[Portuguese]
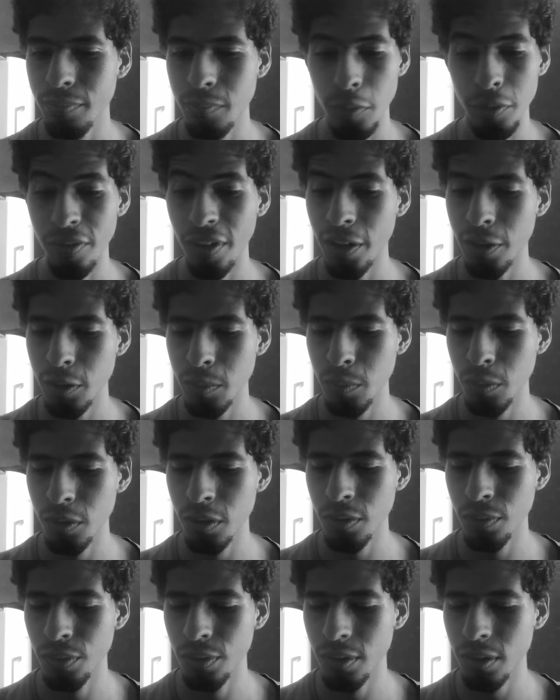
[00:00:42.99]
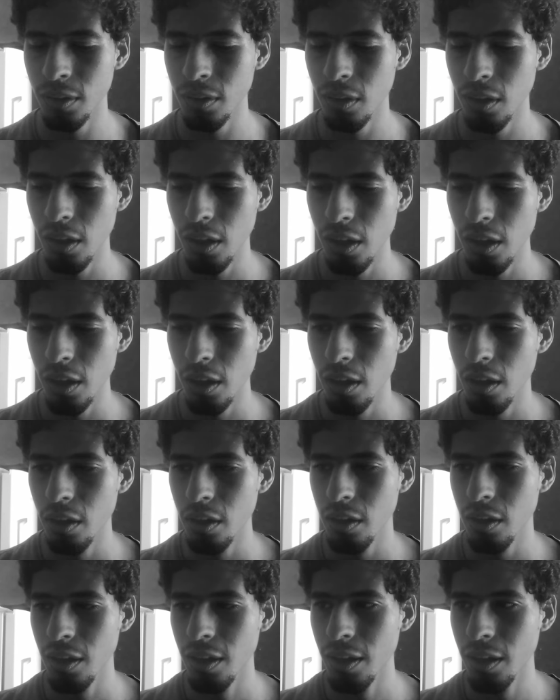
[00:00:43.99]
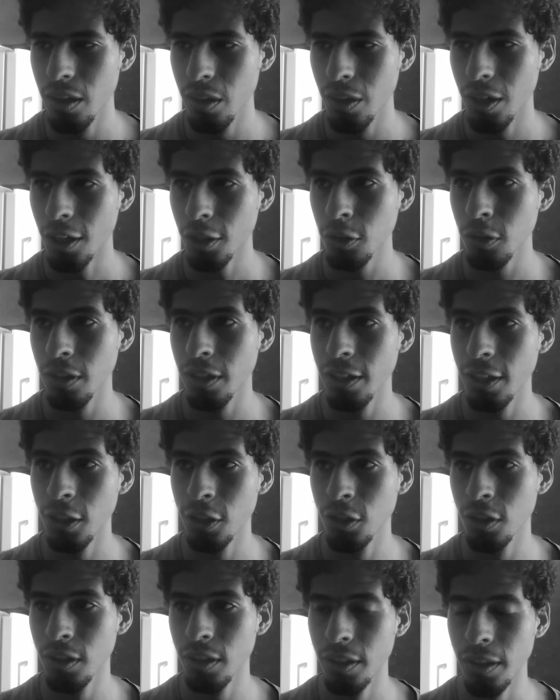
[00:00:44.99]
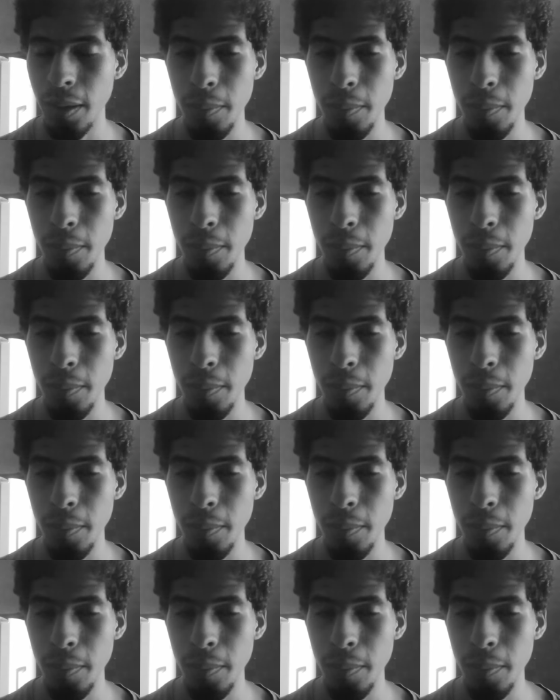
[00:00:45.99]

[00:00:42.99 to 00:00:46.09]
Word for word: Por vários motivos que eu gasto energia